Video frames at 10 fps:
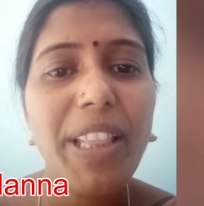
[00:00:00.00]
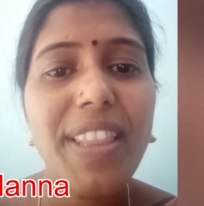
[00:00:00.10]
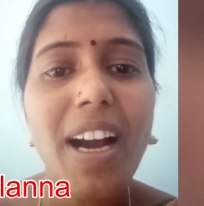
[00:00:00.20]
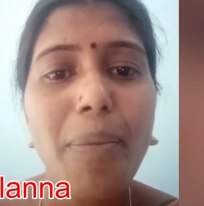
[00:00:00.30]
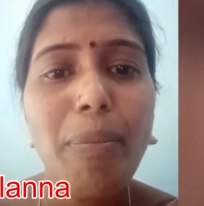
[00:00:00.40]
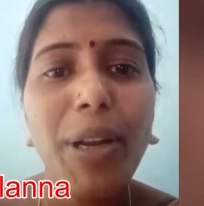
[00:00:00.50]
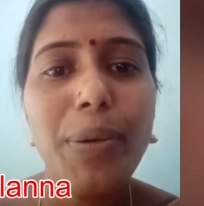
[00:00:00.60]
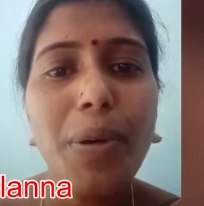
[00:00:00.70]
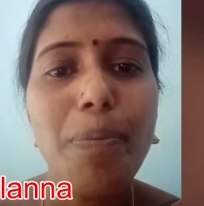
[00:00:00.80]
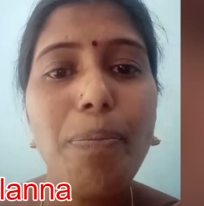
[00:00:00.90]
పెద్ద
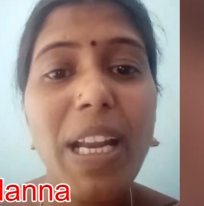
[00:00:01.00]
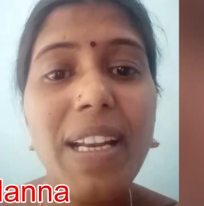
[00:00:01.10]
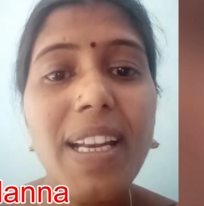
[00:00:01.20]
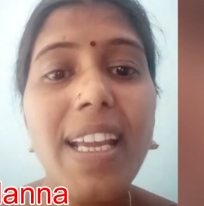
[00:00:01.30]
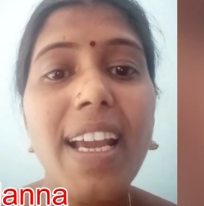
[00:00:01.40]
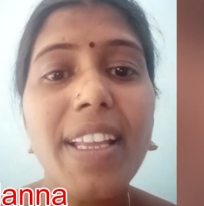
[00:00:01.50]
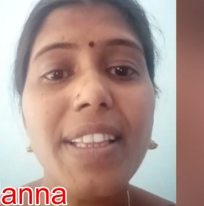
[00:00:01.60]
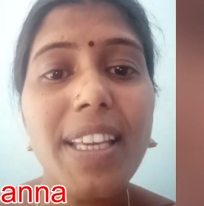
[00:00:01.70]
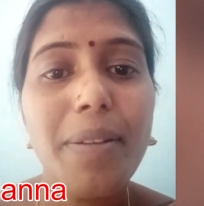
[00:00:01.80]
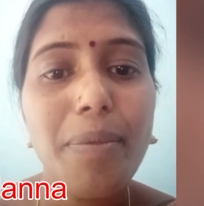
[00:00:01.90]
అమ్మను పెళ్ళి
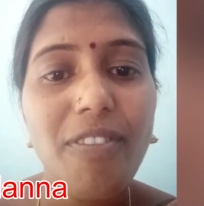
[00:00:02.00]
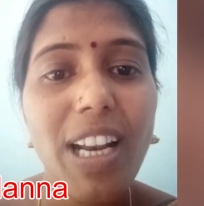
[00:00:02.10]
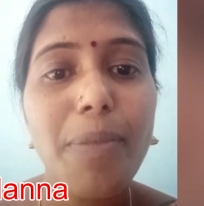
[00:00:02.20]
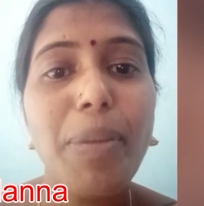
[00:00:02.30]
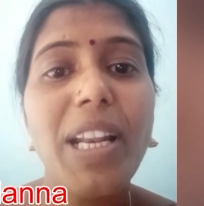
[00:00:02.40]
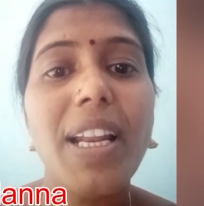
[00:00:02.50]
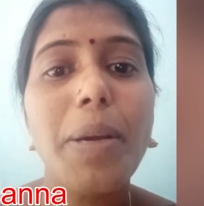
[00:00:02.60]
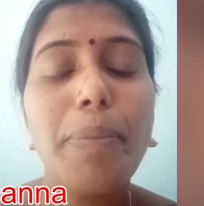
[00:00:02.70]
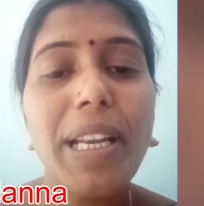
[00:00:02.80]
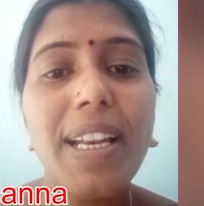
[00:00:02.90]
అయింది వాళ్ళ
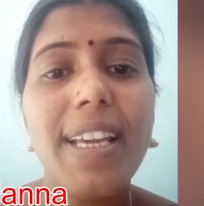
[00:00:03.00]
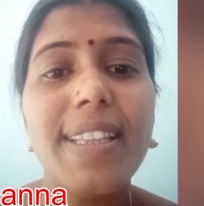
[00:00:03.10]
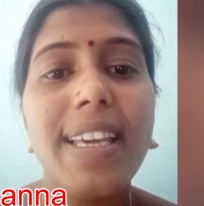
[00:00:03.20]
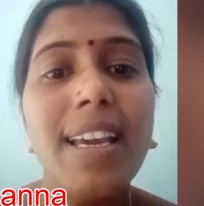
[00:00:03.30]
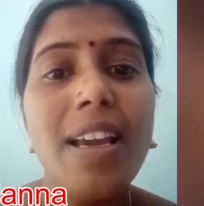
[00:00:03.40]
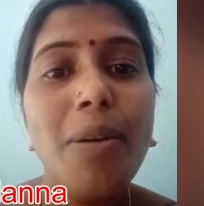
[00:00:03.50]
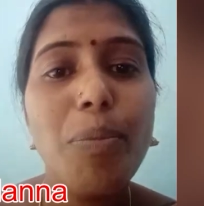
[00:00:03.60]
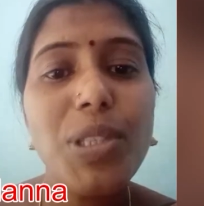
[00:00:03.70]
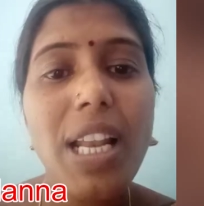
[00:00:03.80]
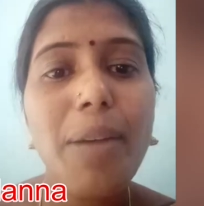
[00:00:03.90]
పిల్లలకు పెళ్ళి అయింది
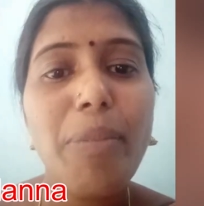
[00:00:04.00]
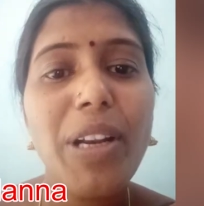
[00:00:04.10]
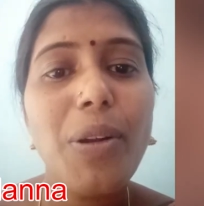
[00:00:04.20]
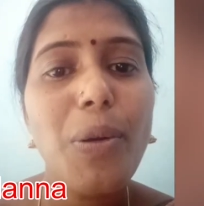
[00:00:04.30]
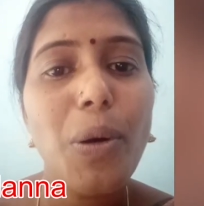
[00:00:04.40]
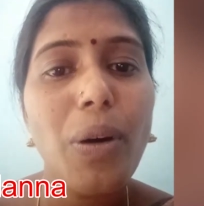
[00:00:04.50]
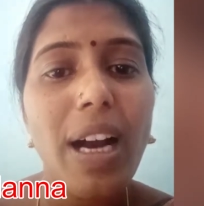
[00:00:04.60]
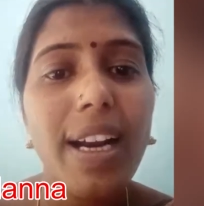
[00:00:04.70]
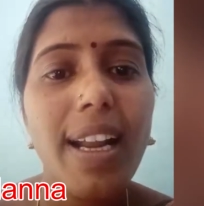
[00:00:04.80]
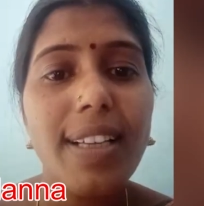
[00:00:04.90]
ముసలమ్మను లో
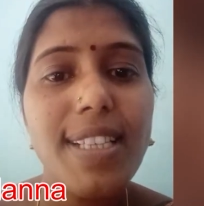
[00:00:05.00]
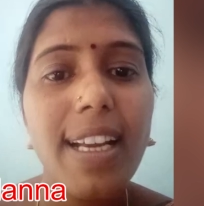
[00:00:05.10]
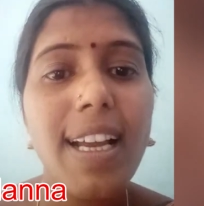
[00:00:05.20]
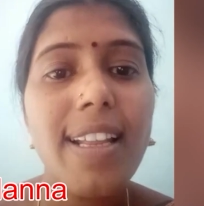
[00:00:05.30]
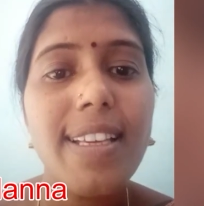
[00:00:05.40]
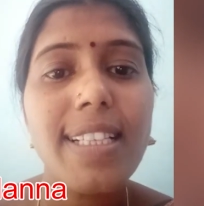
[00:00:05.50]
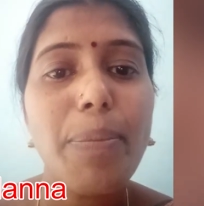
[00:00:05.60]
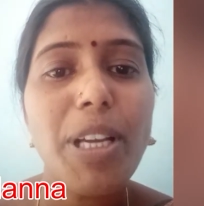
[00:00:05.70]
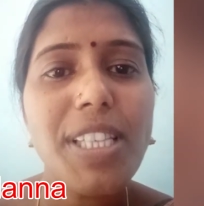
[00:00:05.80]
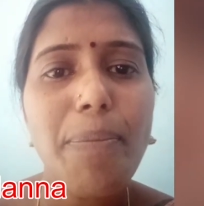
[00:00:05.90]
అక్కడ జంగల
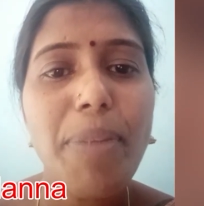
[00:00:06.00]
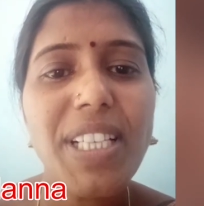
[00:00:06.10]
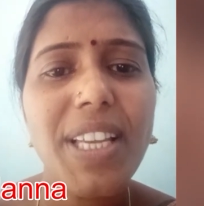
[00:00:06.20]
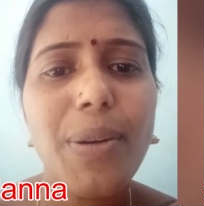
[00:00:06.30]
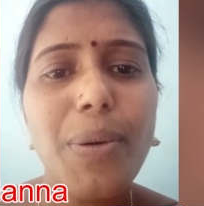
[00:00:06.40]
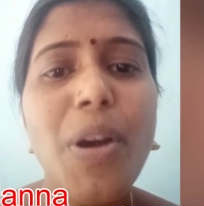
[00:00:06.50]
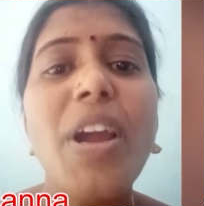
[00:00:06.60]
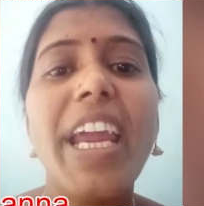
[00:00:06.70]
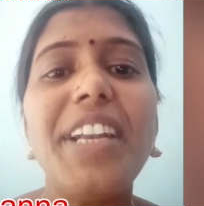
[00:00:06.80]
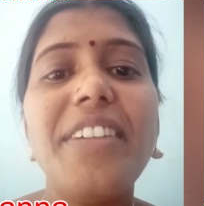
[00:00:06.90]
తీసుకుపోయి చంపేసిండ్రు
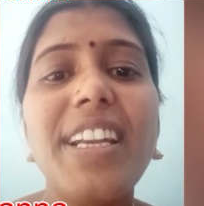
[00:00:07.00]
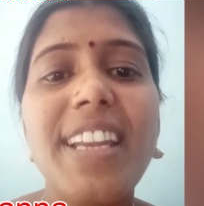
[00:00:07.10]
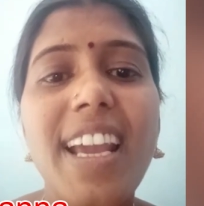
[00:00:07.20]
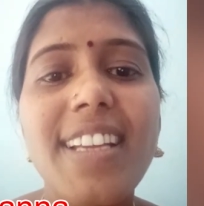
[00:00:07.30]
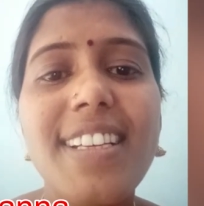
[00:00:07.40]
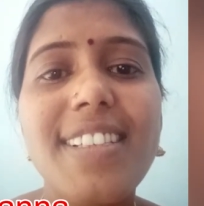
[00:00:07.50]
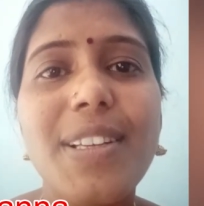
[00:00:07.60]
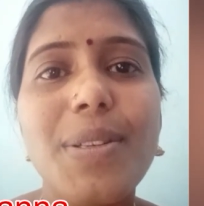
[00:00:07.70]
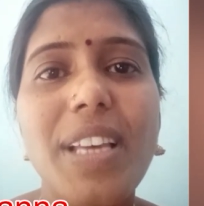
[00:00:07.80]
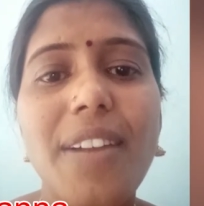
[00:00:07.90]
ఎటువంటి న్యాయం
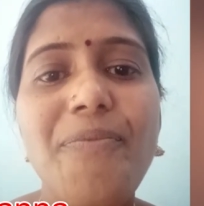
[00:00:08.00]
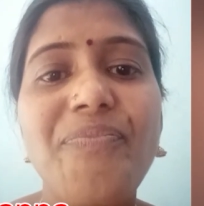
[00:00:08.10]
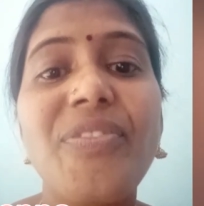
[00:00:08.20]
చేసిండ్రు సార్